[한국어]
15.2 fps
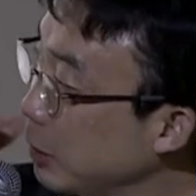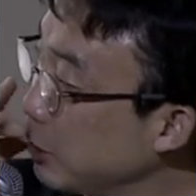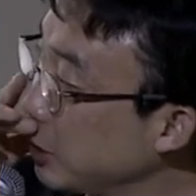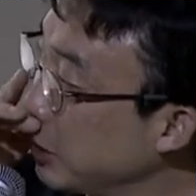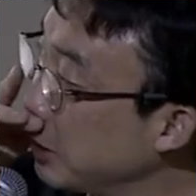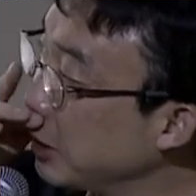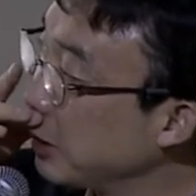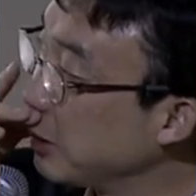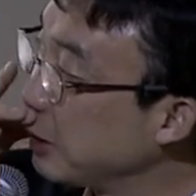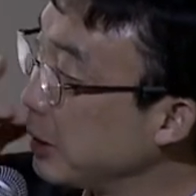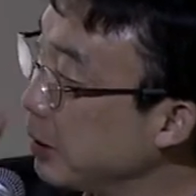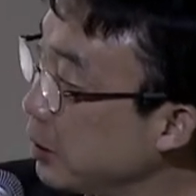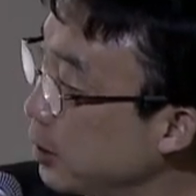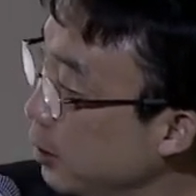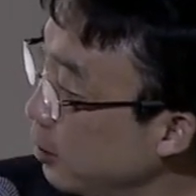회사 중에서
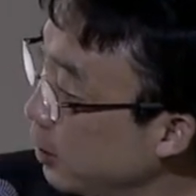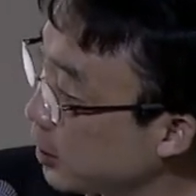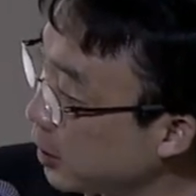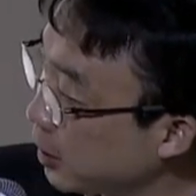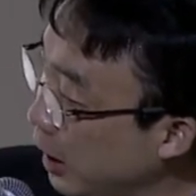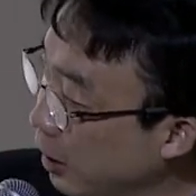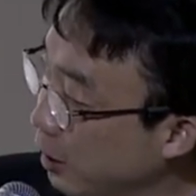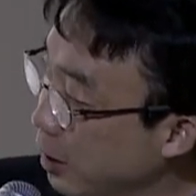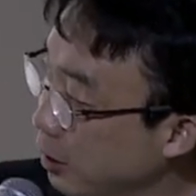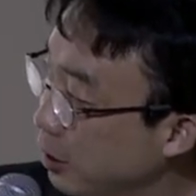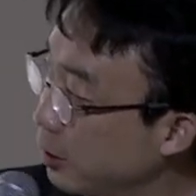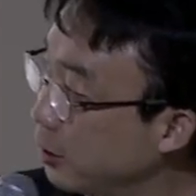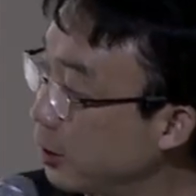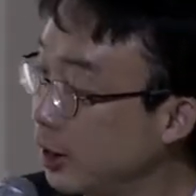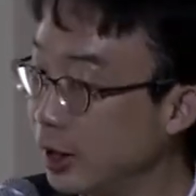이런 이 회사를 나열한
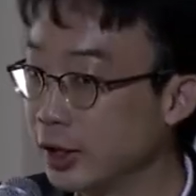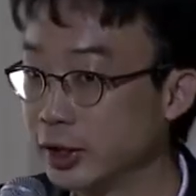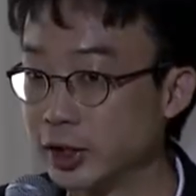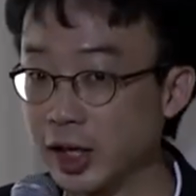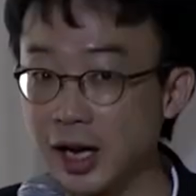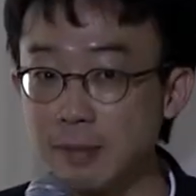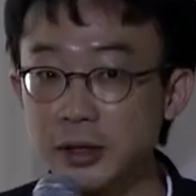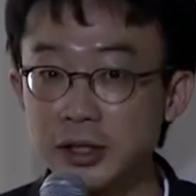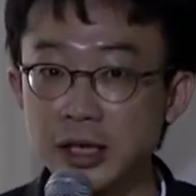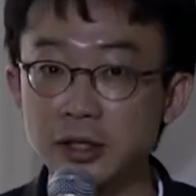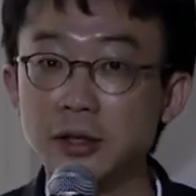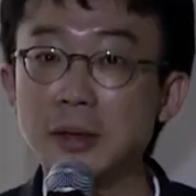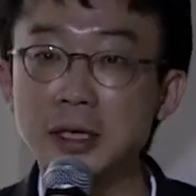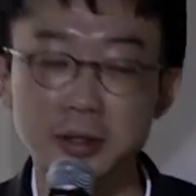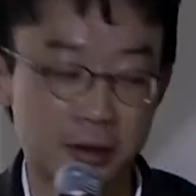건 제가 한 번씩
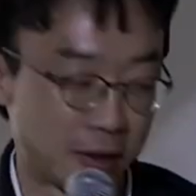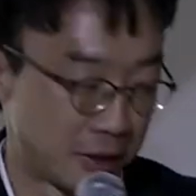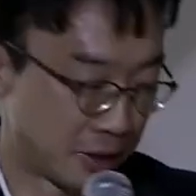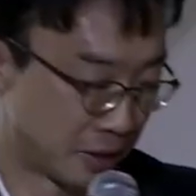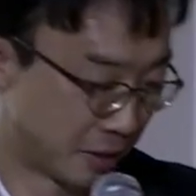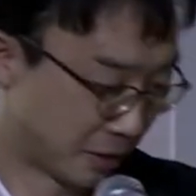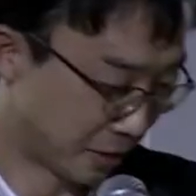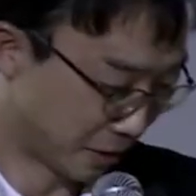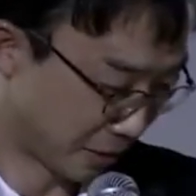다 써봐서